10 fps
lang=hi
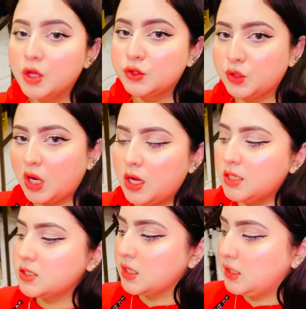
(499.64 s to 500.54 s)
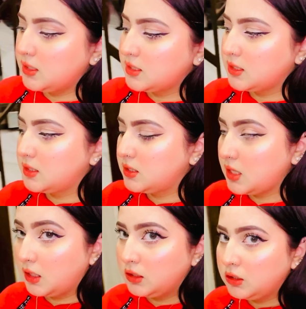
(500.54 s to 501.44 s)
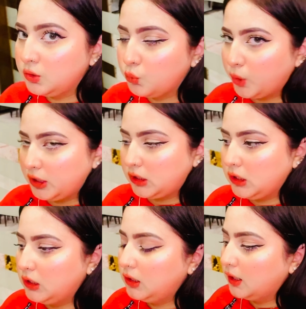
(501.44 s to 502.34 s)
तो गाइस इट्स टेन ट्वेंटी